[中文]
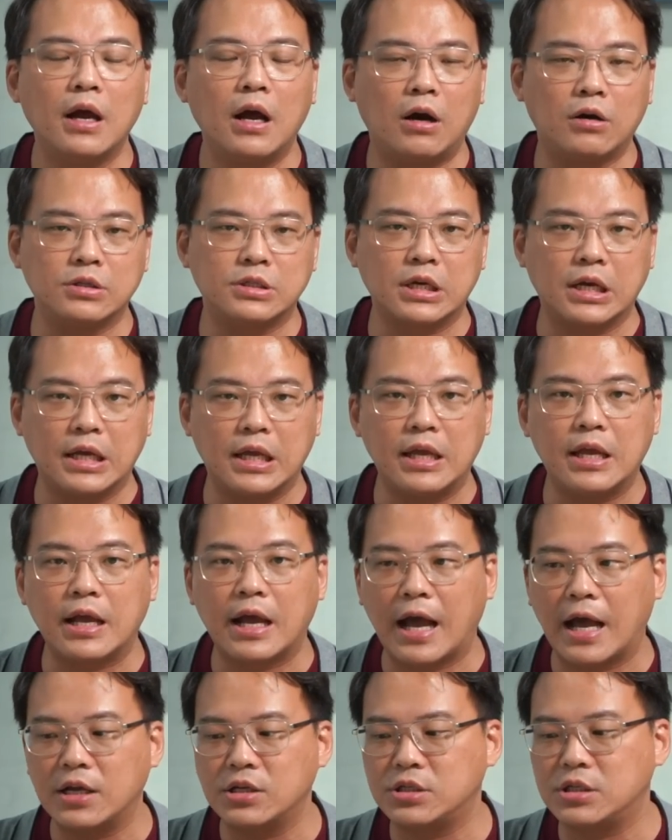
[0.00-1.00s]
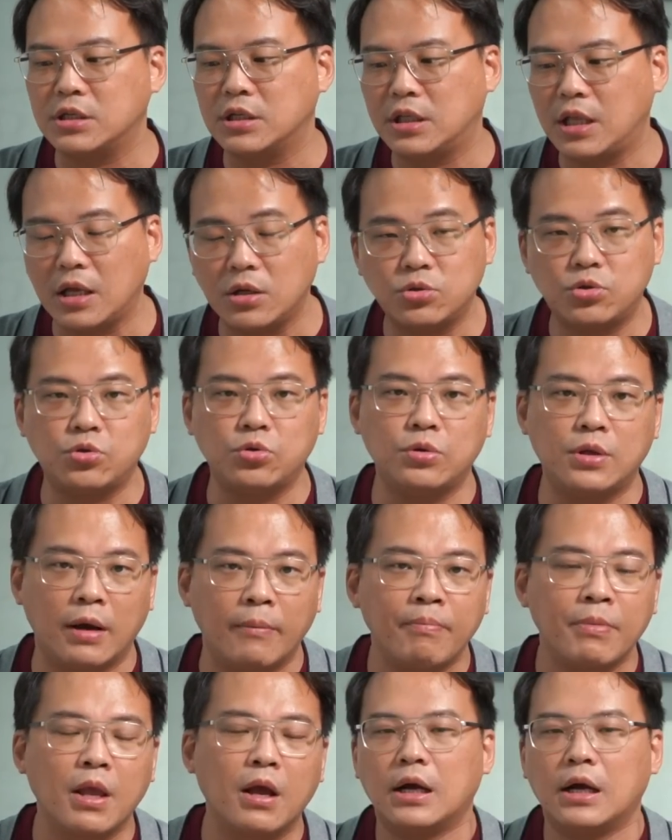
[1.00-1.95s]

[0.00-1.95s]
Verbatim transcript: 啊，这个应该是定局的。